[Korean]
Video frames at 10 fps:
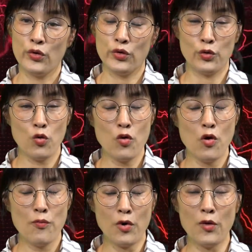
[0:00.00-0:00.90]

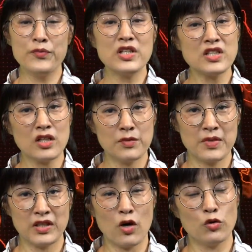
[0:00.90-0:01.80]
그리고 범죄
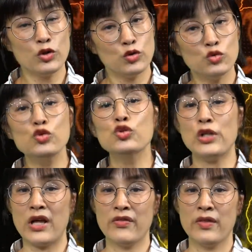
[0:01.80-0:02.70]
사건만 나오는
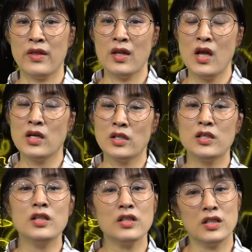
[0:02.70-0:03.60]
우울한
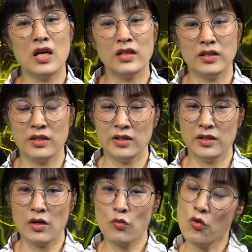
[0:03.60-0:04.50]
그런
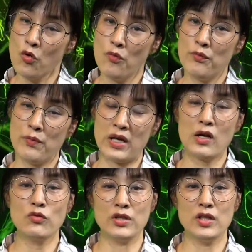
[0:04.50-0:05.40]
이야기들이라고
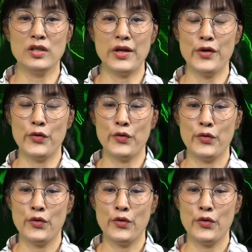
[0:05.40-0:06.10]
말하고 있는데요.